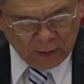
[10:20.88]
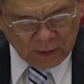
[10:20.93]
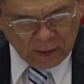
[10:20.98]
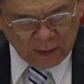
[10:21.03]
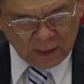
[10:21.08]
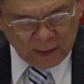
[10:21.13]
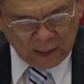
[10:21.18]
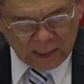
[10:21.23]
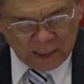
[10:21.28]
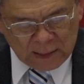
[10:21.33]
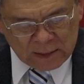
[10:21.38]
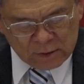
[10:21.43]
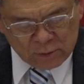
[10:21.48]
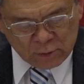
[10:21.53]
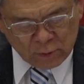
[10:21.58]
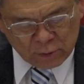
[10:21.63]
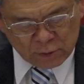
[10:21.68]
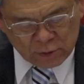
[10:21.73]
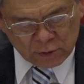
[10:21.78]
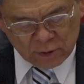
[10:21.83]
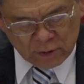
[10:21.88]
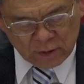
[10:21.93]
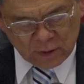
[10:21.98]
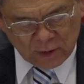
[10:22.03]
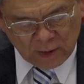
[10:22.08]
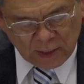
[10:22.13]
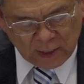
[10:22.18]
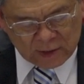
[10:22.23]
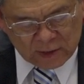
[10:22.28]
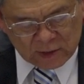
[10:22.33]
它的意思就是
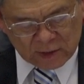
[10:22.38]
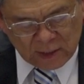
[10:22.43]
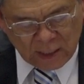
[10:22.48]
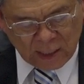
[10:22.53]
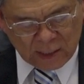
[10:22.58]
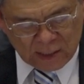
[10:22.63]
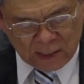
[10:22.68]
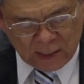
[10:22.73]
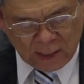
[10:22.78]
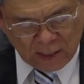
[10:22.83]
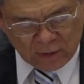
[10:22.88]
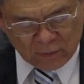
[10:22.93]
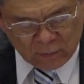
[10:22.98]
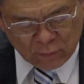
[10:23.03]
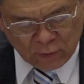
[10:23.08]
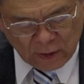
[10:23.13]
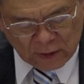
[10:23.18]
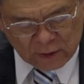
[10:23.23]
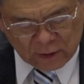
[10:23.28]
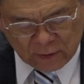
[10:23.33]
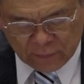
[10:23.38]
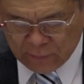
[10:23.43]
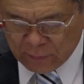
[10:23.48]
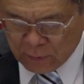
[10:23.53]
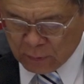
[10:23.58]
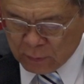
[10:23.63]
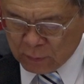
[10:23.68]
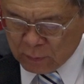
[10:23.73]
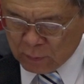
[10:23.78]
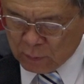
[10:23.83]
“a steady and
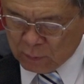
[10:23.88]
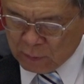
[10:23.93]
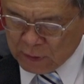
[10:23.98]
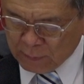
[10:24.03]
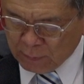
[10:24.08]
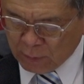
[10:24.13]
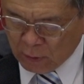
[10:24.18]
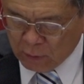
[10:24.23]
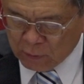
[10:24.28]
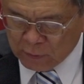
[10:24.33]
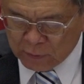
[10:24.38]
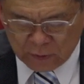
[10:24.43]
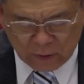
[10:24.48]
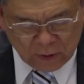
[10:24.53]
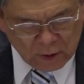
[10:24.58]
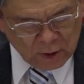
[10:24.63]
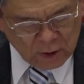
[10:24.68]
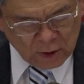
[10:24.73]
restful repose”，